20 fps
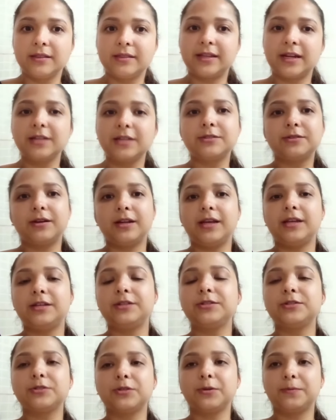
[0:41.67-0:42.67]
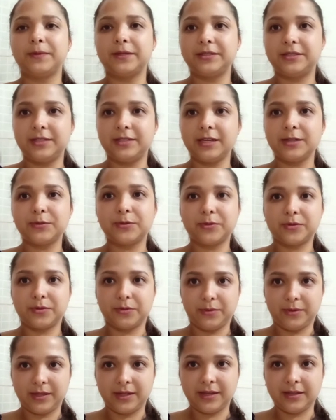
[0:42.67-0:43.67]
3 colheres de sopa de
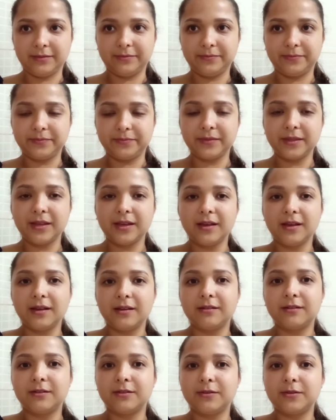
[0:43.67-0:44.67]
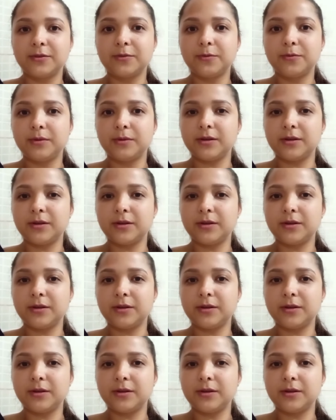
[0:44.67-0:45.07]
açúcar, 1